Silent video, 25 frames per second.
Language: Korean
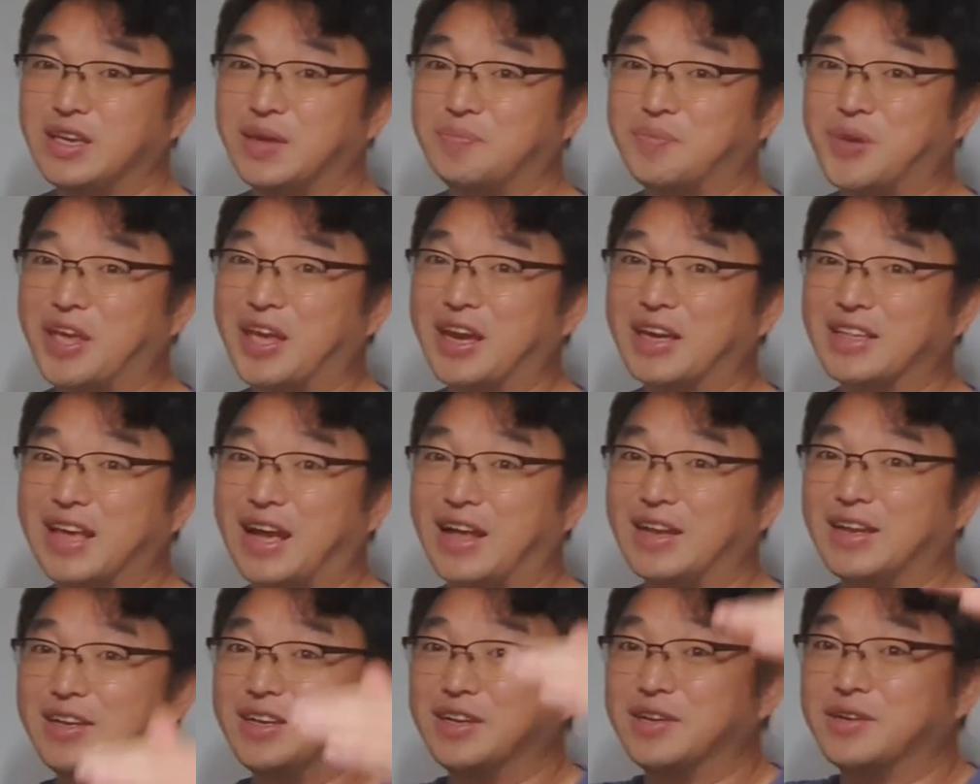
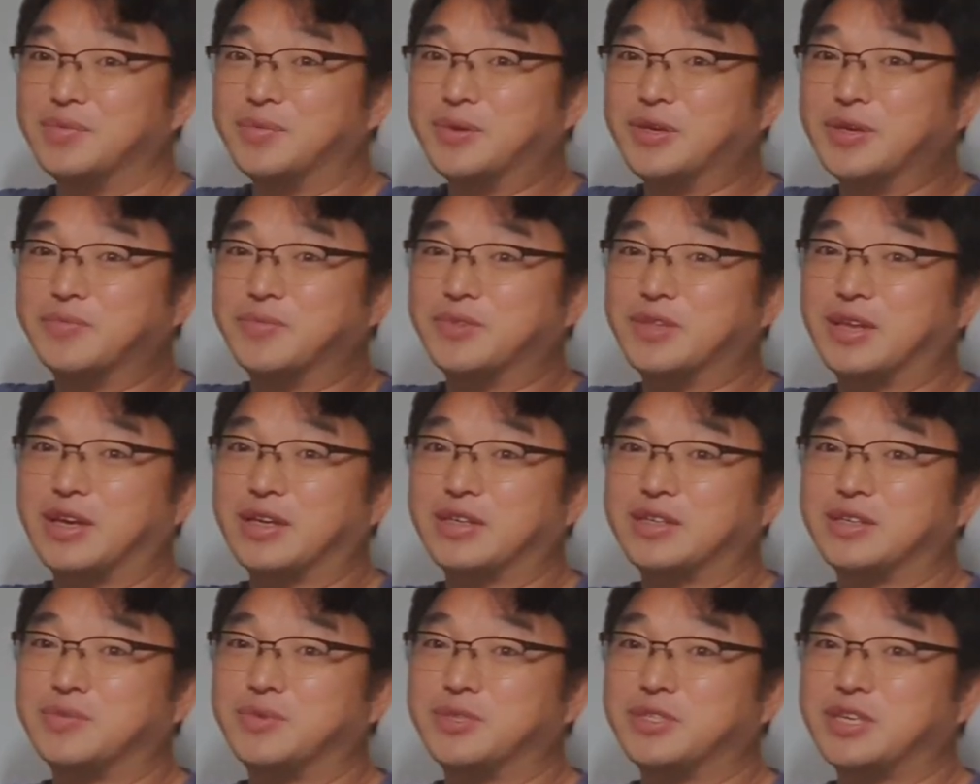계피기가다
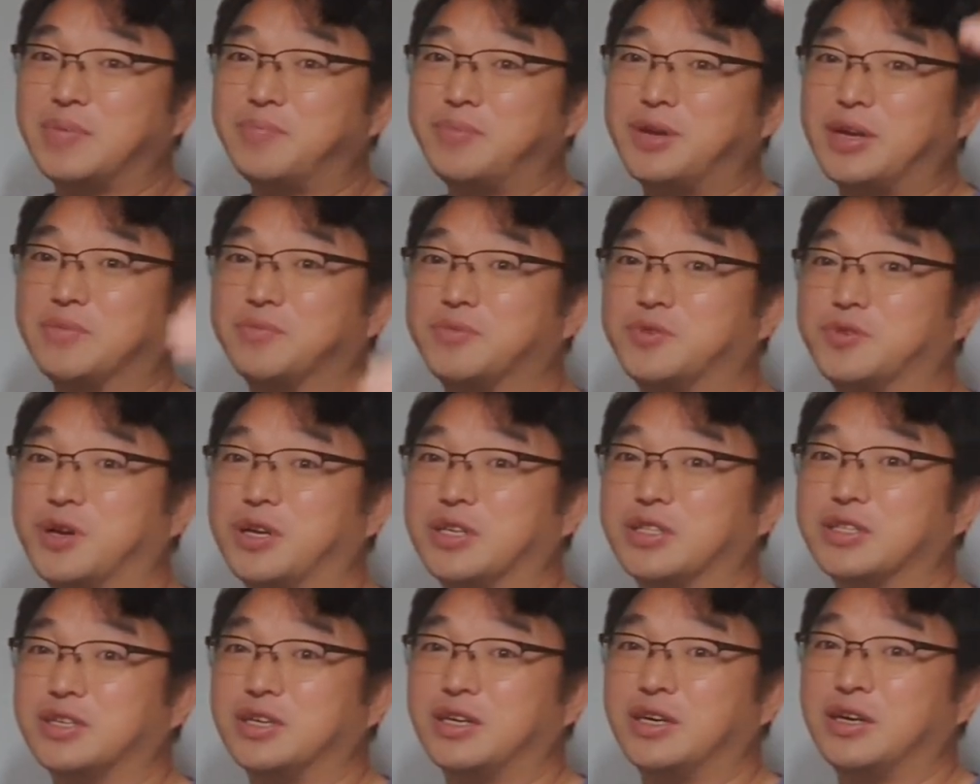열려버립니다. 그러면 찬바람
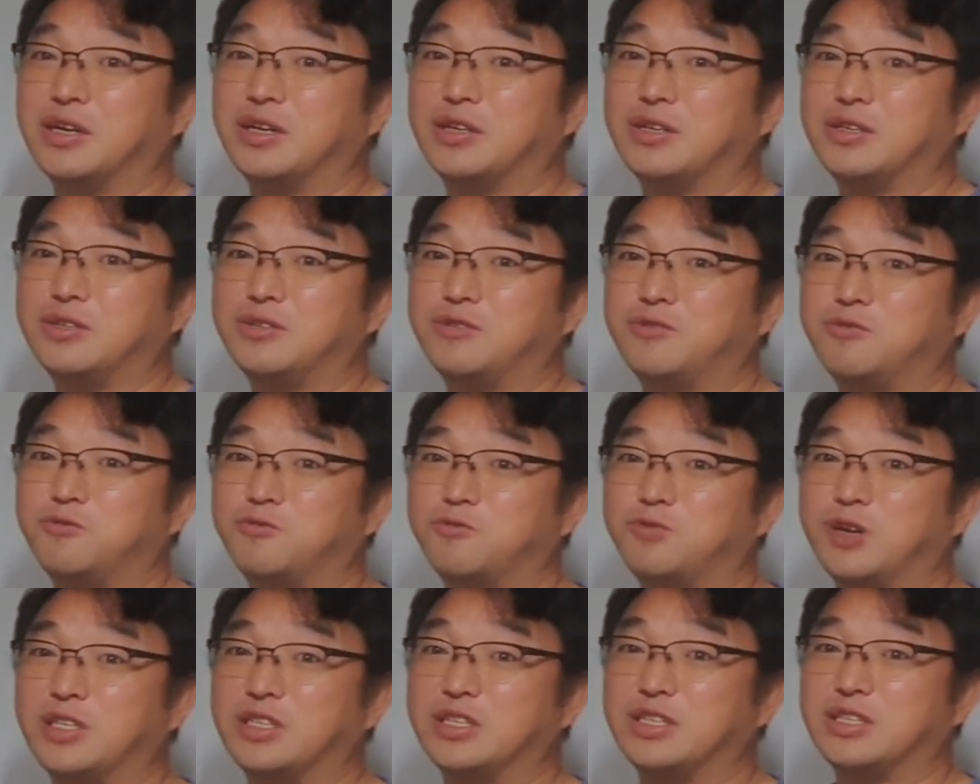들어와서
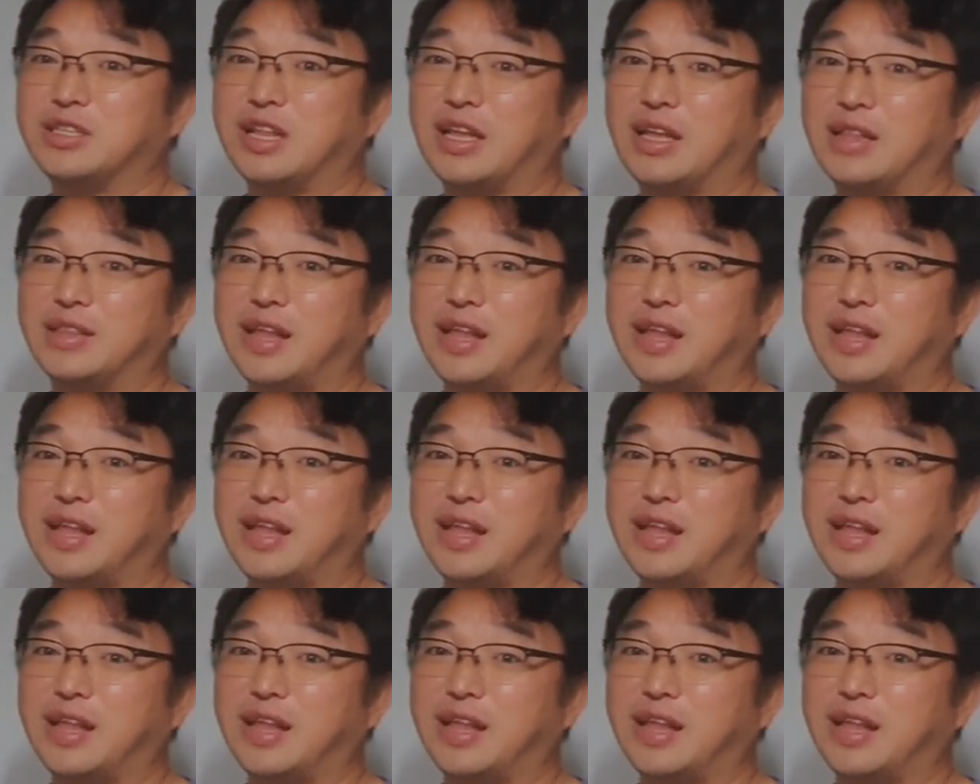완전히